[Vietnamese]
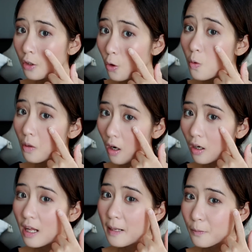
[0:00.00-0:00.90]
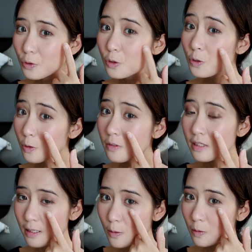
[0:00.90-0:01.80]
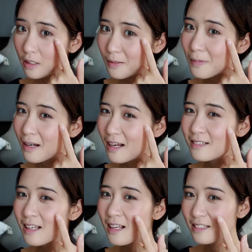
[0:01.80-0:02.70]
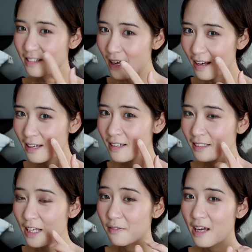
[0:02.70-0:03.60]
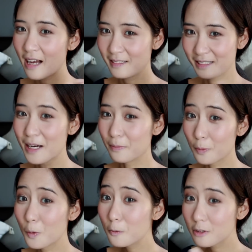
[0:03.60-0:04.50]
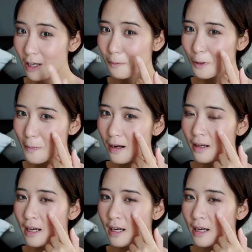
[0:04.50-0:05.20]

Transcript: Nó cũng có lên một chút chút xíu, thế nhưng mà lên rất là nhẹ. Tại vì Hà chỉ chấm có mỗi một chấm thôi mà.